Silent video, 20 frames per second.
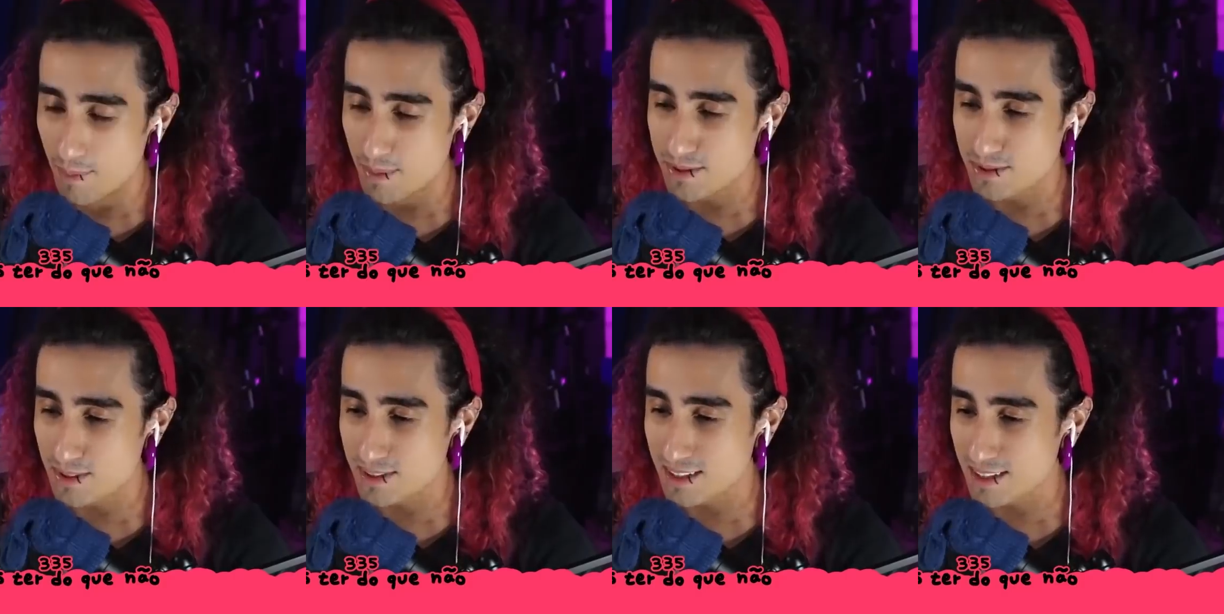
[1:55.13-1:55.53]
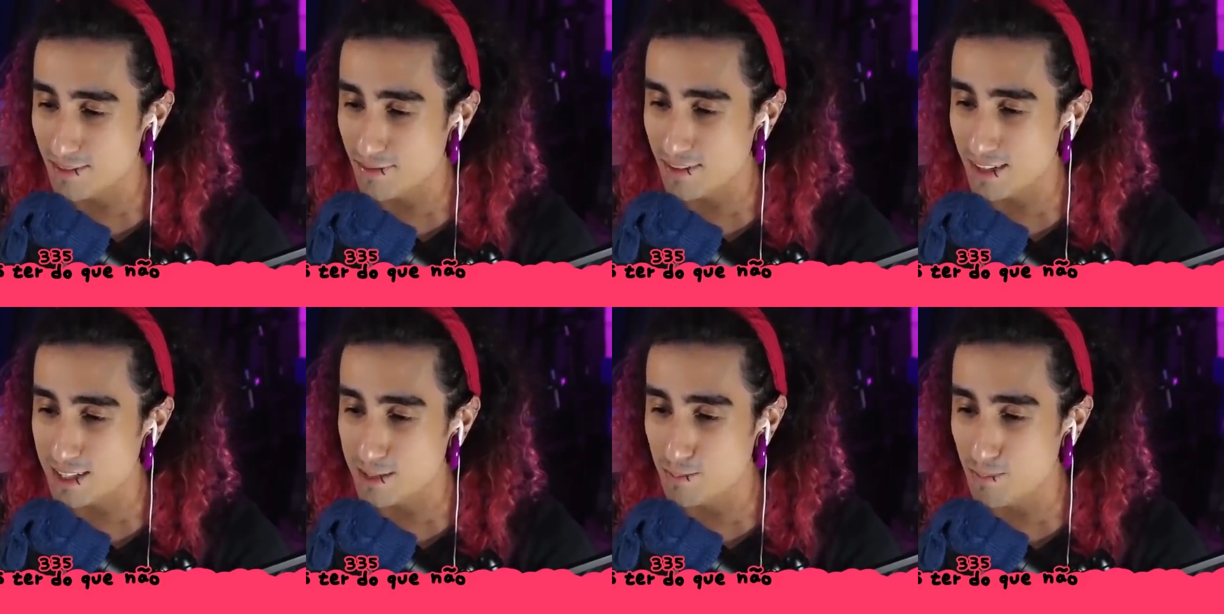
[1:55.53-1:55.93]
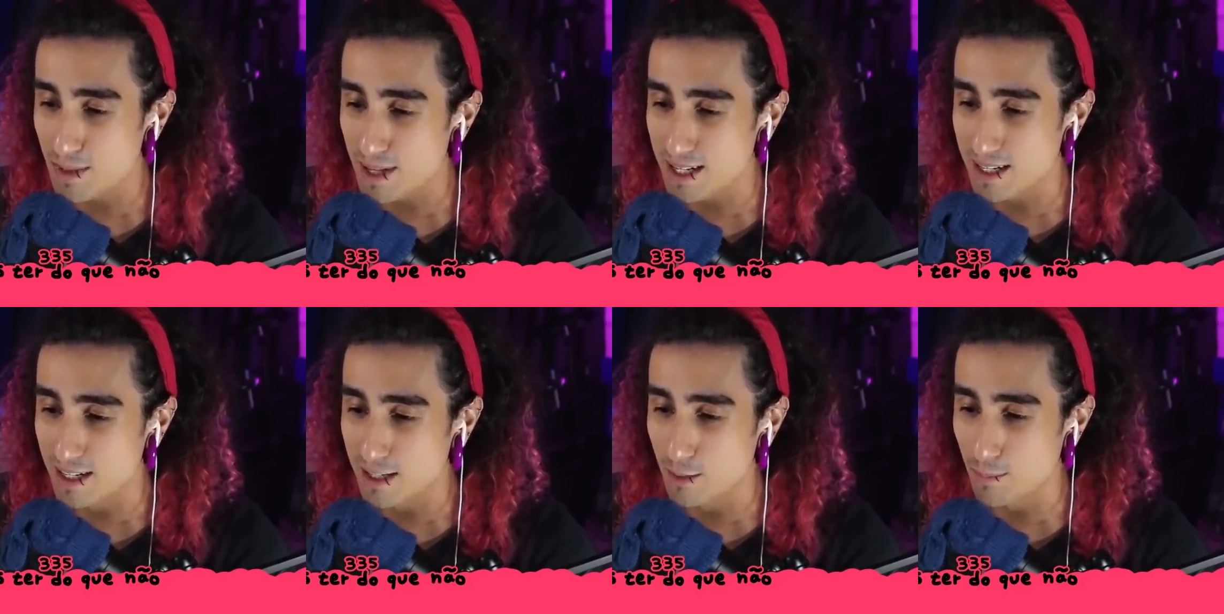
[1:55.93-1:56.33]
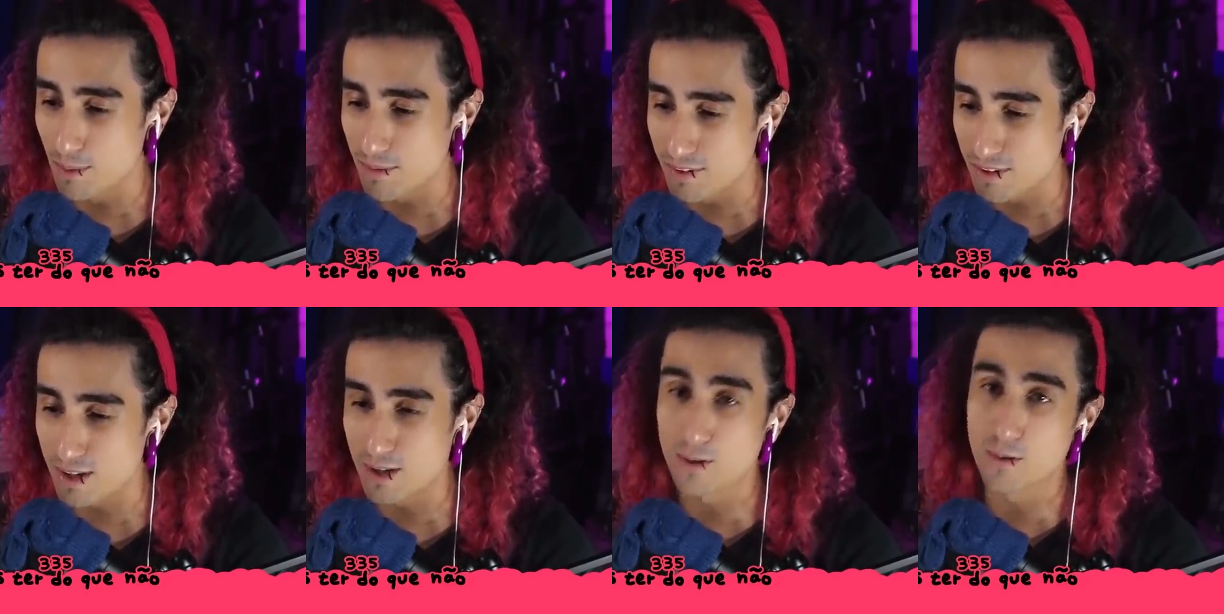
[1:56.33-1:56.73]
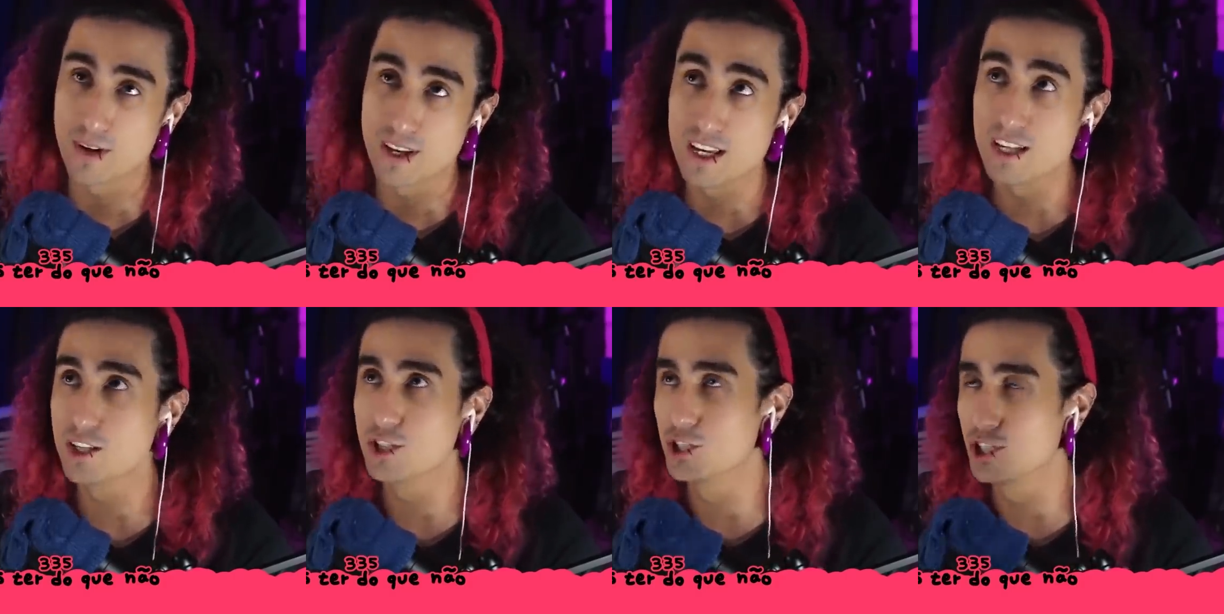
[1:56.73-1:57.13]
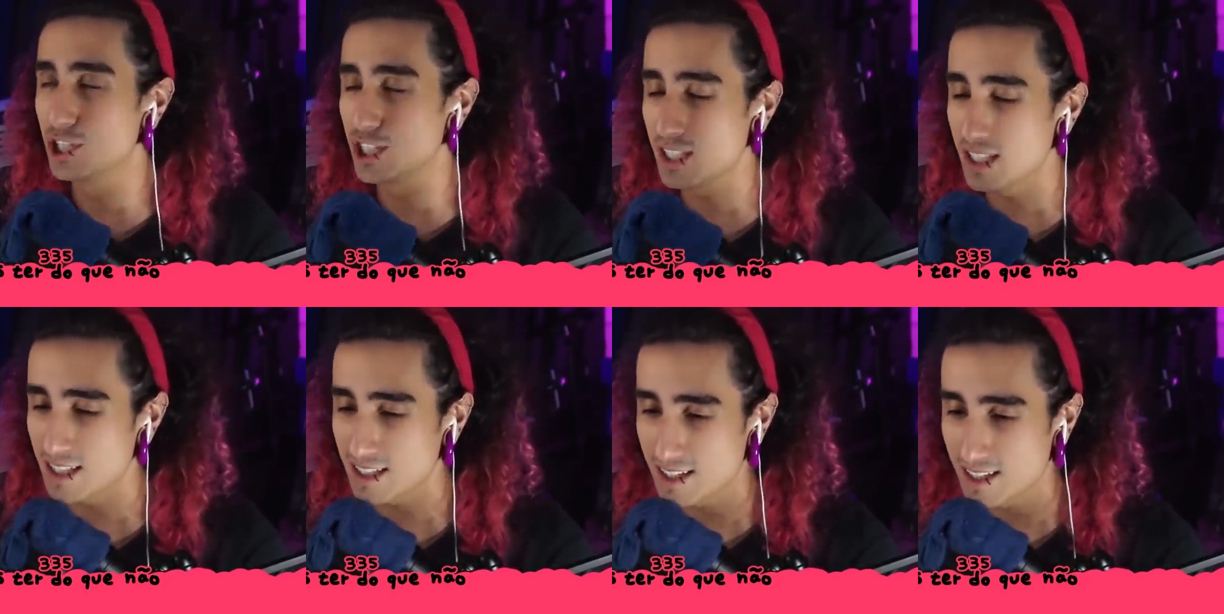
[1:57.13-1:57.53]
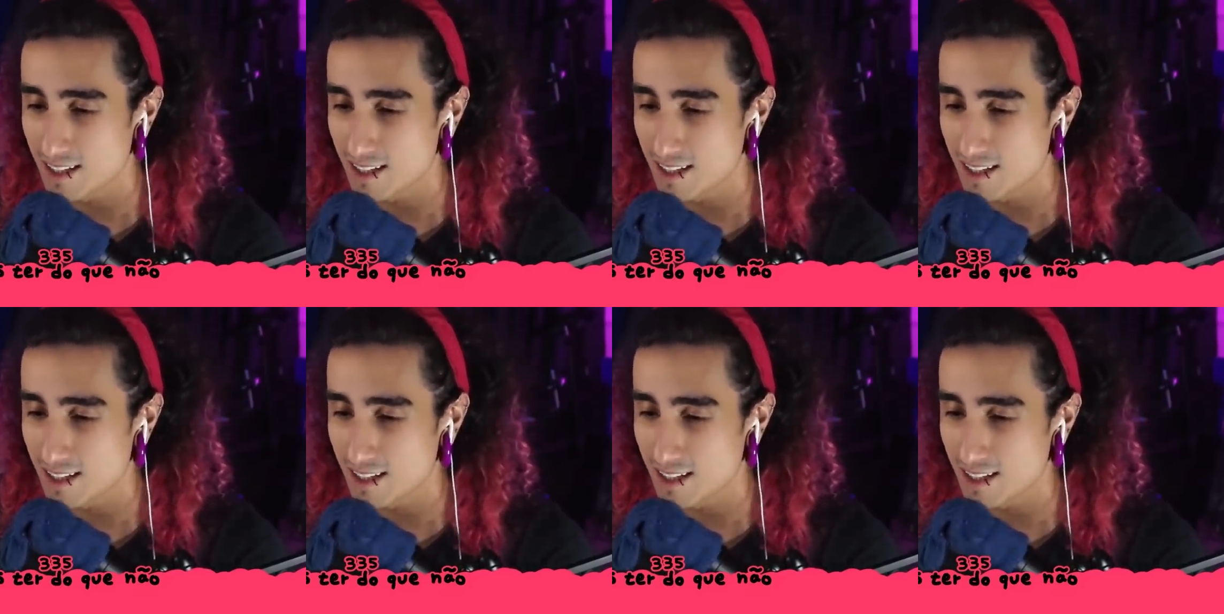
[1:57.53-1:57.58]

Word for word: A pessoa tem que ficar esperando pra ver que dia,